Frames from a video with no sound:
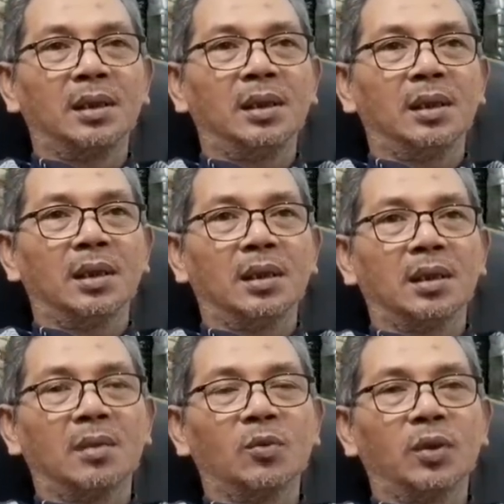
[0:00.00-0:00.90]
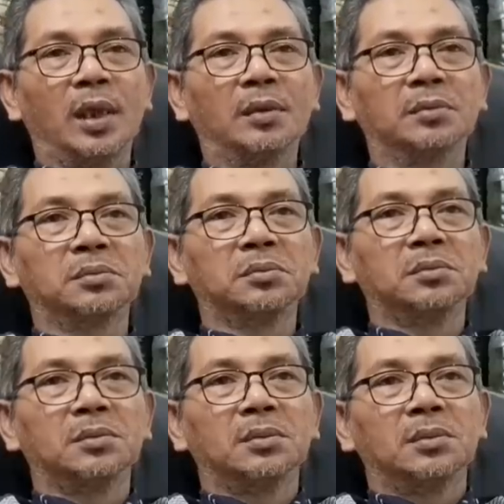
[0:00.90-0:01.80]
Jadi e, kemudian
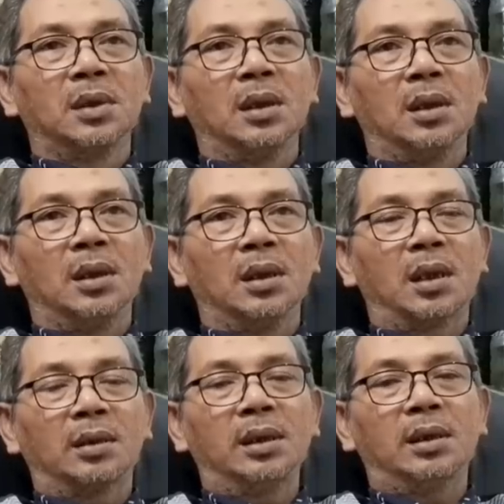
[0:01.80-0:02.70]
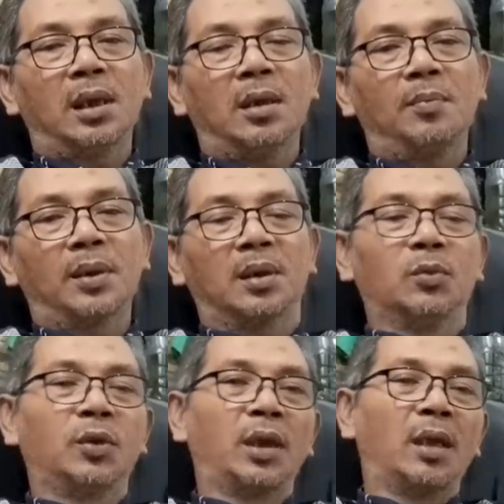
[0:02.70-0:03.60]
e, ketika
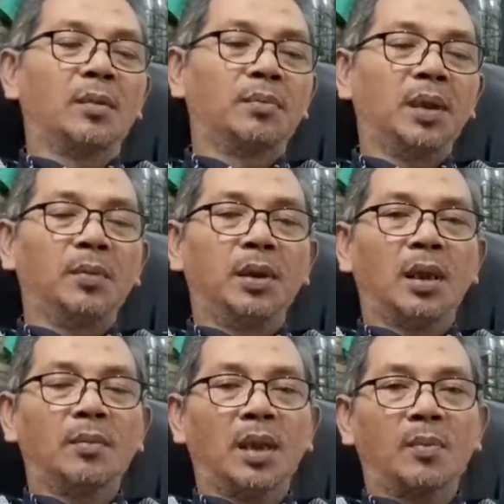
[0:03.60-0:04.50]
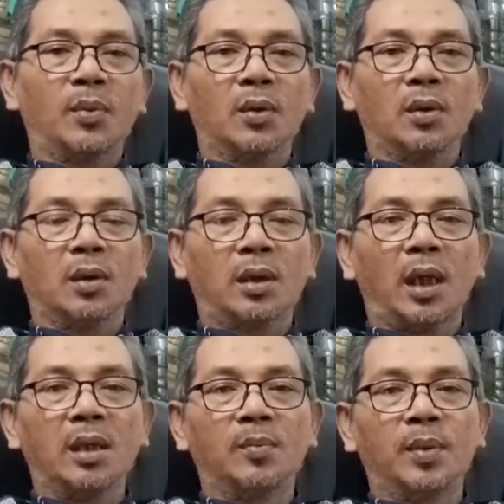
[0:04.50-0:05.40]
bertemu dengan pimpinan parpol
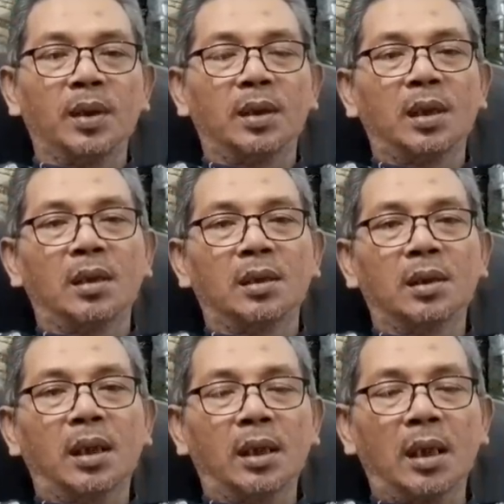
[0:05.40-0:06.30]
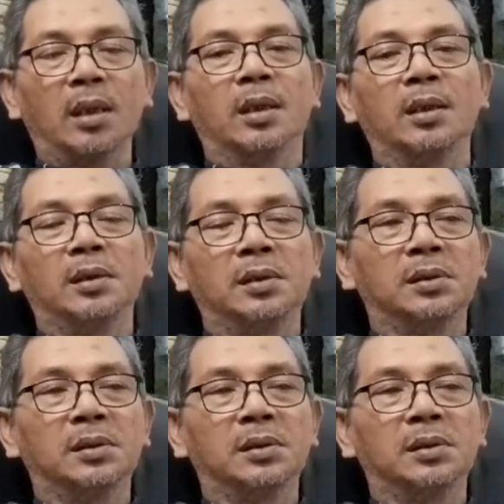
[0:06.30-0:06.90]
KIP dan KIR ini